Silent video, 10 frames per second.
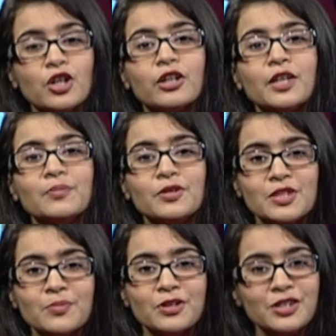সংক্ষিপ্ত
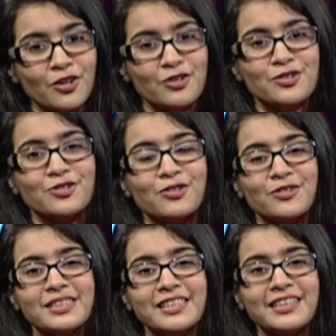জীবনী সংযুক্ত
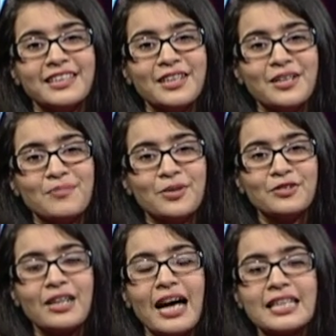রয়েছে
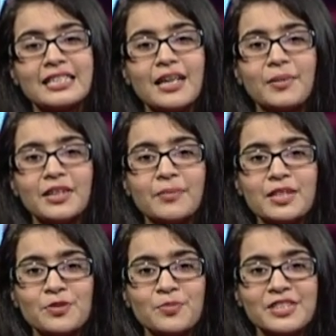বন্ধুরা আজকে আমাদের
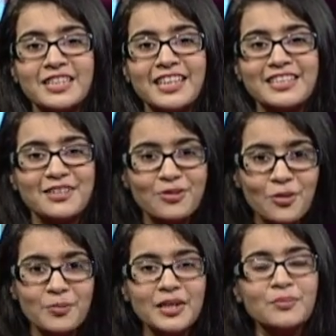মাঝে উপস্থিত আছেন
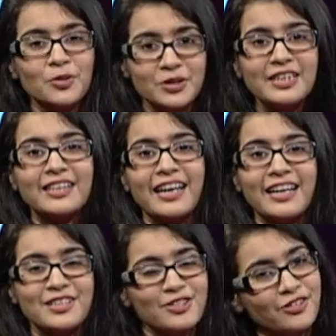কবি মতিন
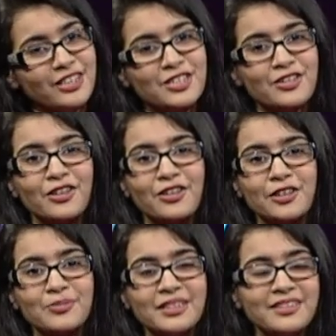রায়হান চলো তার সঙ্গে
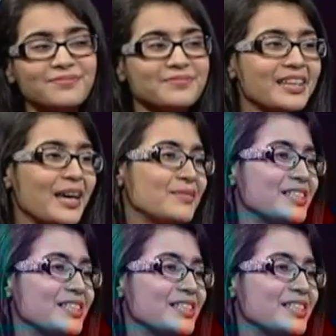কথা বলি কেমন